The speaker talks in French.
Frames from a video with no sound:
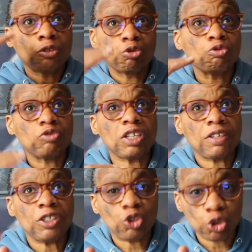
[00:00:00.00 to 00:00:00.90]
Donc vous
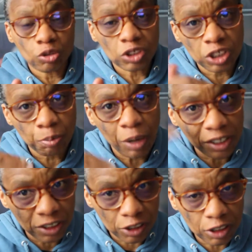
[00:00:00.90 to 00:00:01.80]
avez des gens qui
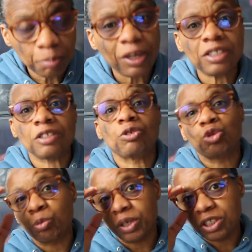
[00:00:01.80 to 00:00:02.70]
participent à cette
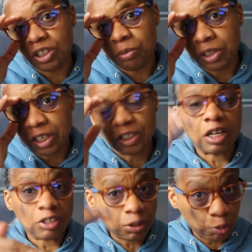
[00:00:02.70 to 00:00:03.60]
entreprise criminelle.
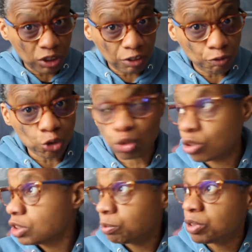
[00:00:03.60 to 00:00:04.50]
Alors ça peut être des forces de
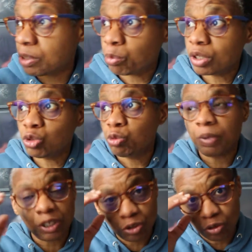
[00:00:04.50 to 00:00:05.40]
l'ordre et puis ça peut être d'autres
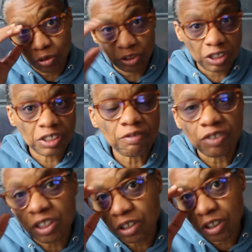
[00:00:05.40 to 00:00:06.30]
personnes, des
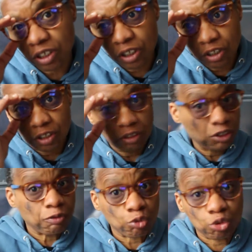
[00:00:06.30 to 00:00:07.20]
civils,
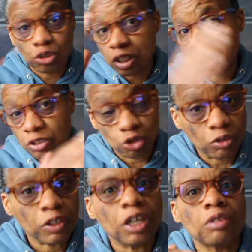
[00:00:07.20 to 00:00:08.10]
des fonctionnaires, des gens.
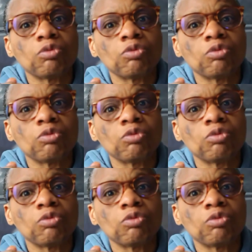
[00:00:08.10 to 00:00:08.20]
Voilà.